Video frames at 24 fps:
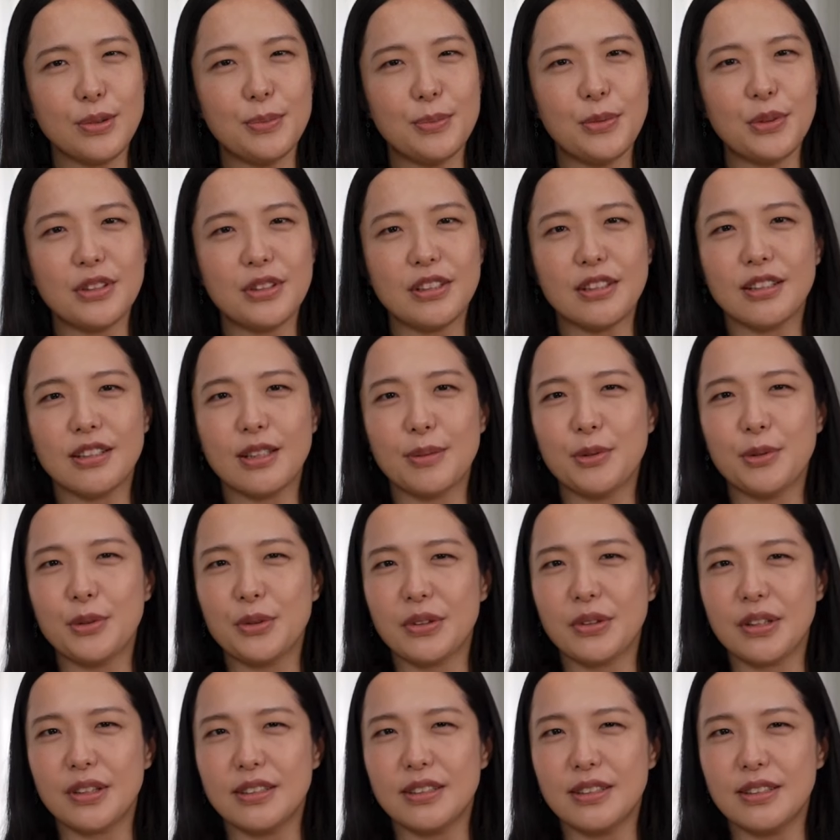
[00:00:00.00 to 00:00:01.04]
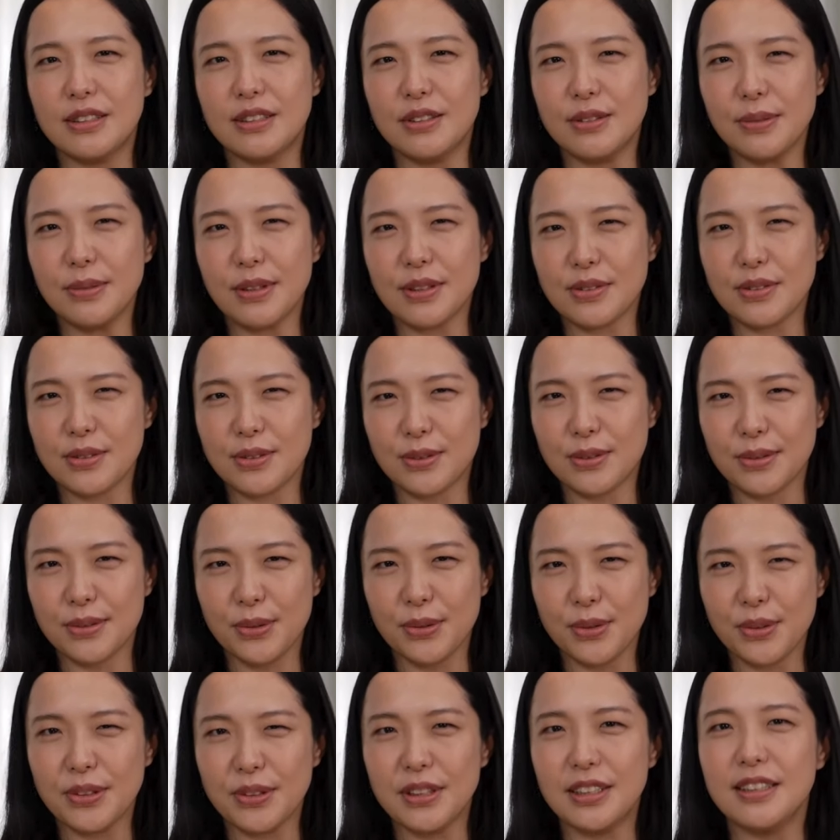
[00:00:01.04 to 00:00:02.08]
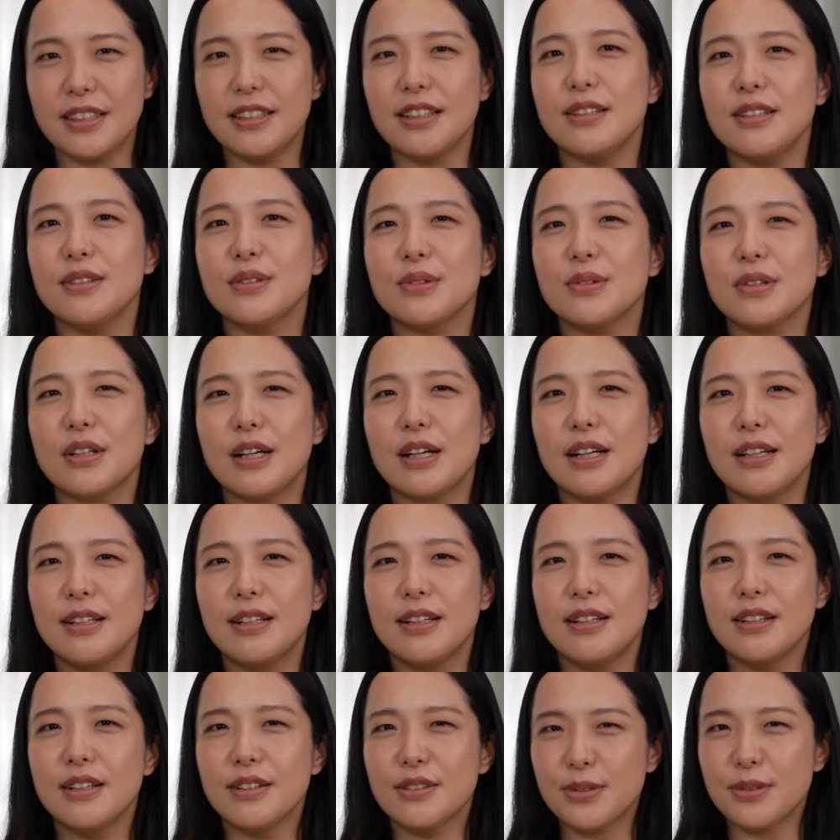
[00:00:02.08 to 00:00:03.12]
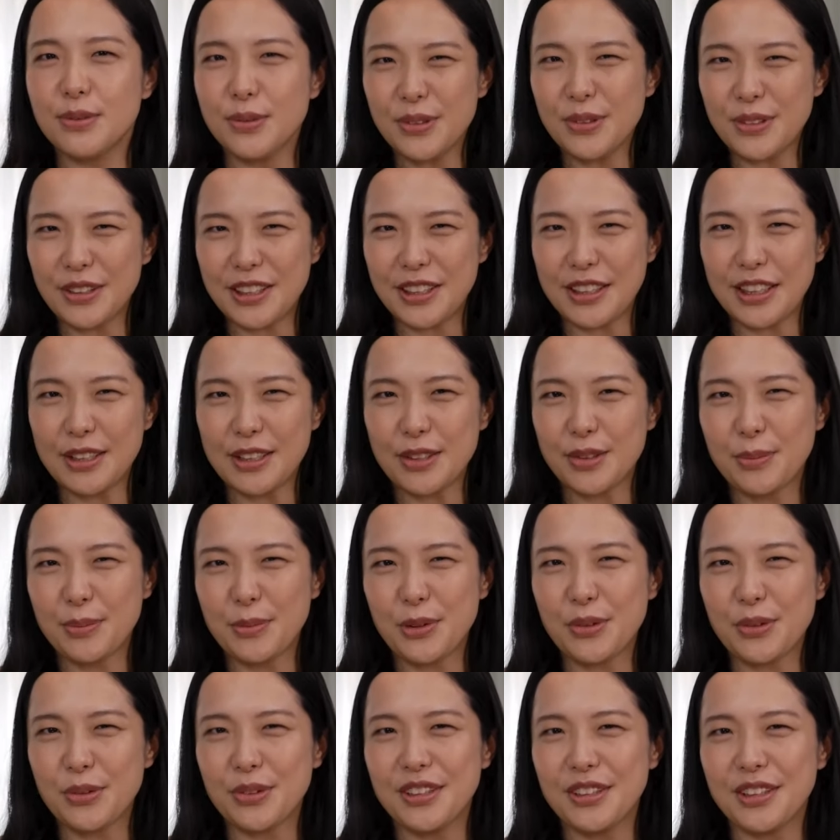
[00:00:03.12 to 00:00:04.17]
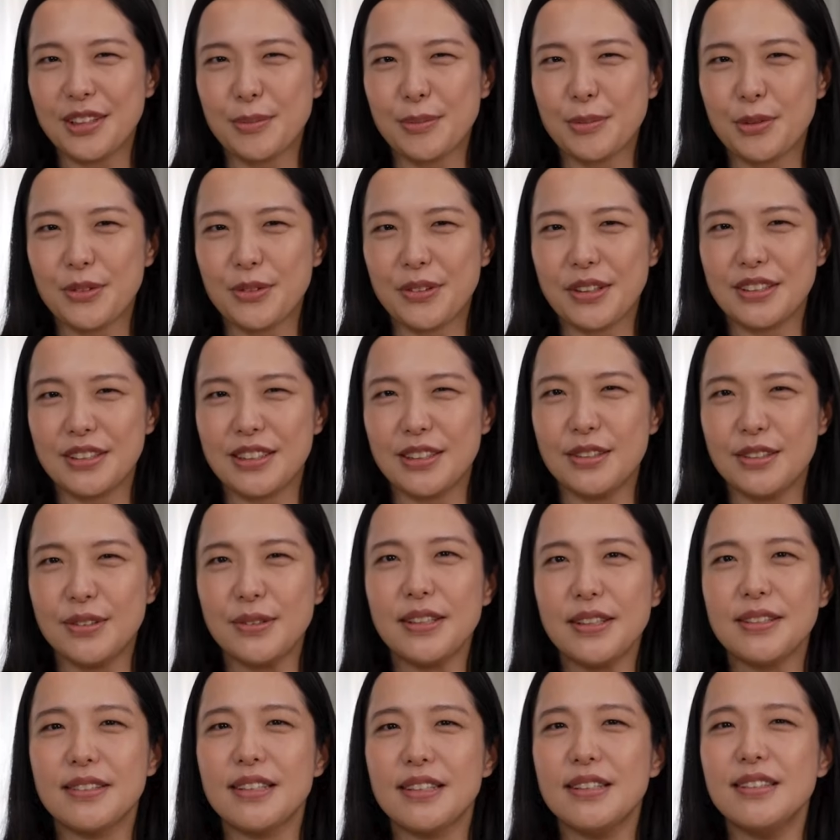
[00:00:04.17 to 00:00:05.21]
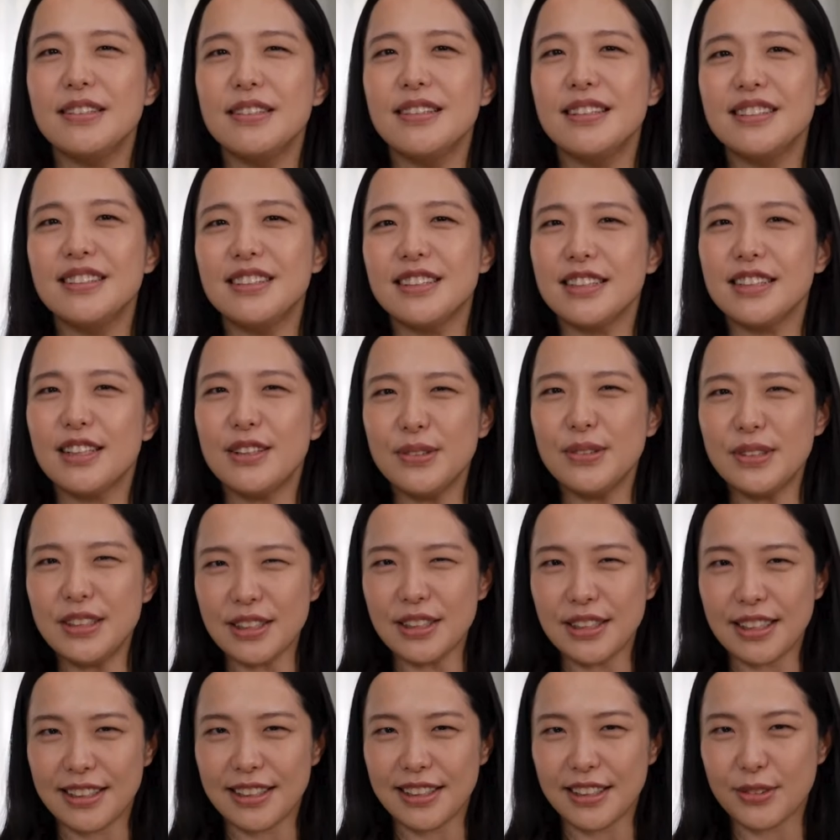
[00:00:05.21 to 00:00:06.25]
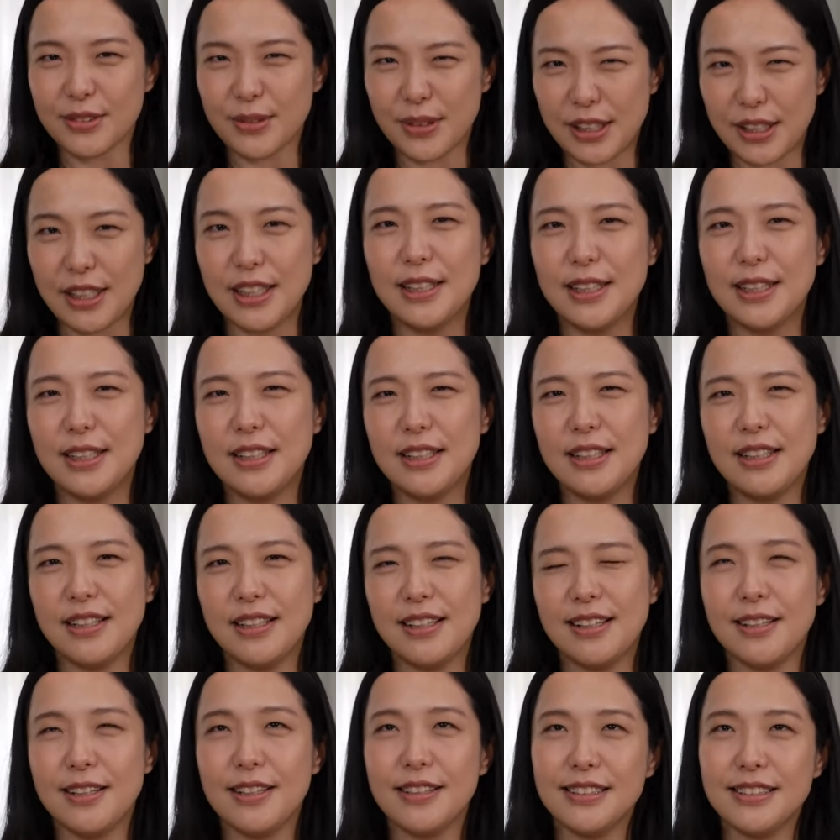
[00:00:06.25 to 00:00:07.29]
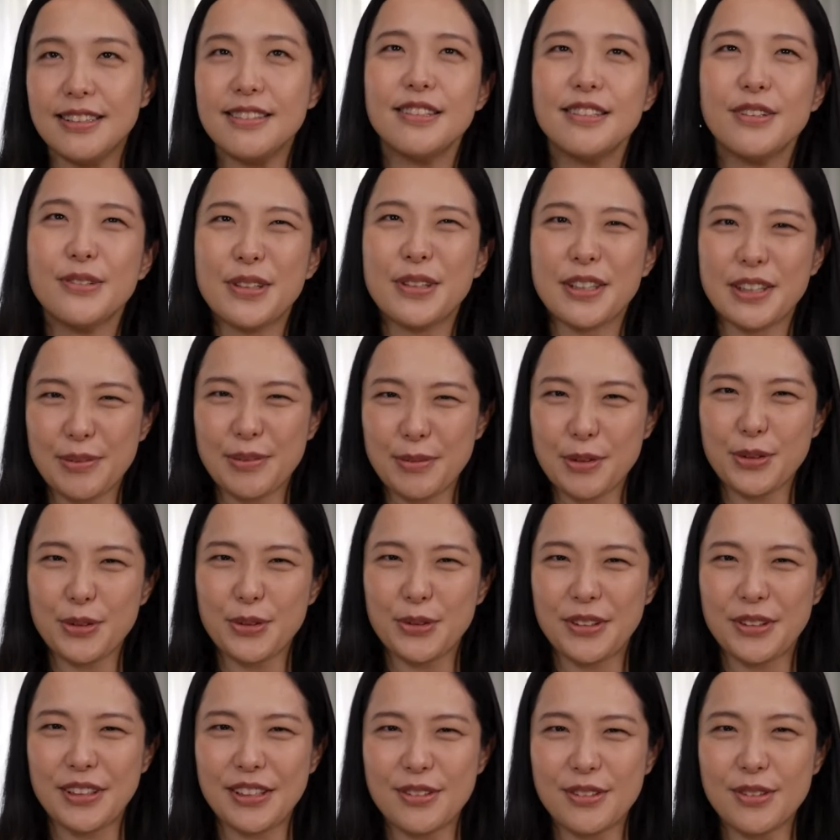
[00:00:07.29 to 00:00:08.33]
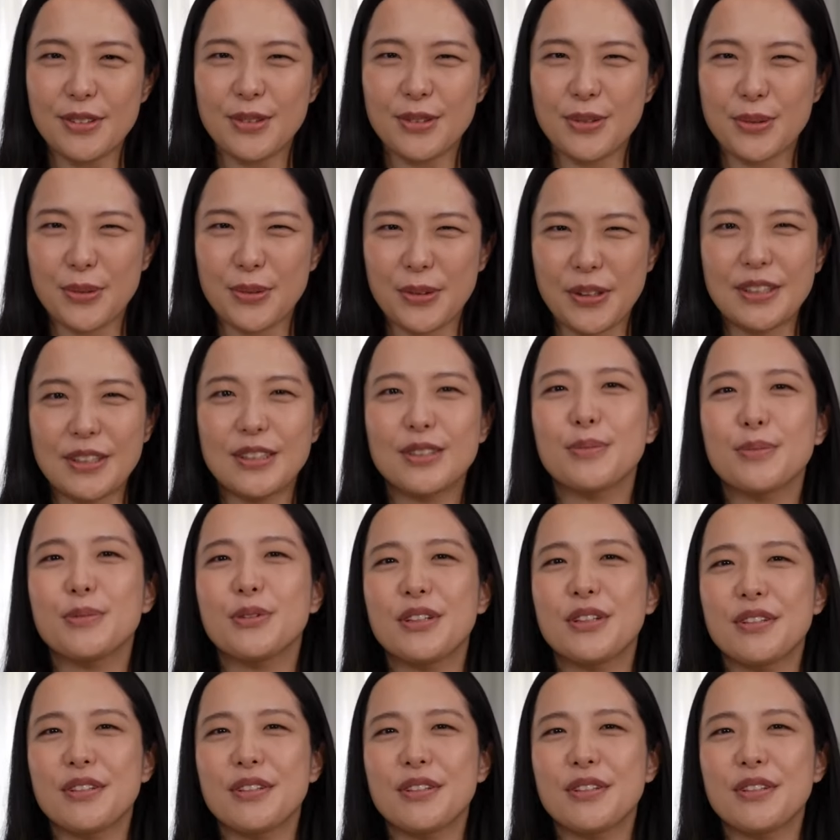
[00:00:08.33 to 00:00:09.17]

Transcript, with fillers: 思ってたものが実はすごく似てるとかすごく似てると思い込んでたものは実は全然違うんじゃないかとか、えー、人生の中でもそういうのに気づくところあると思うん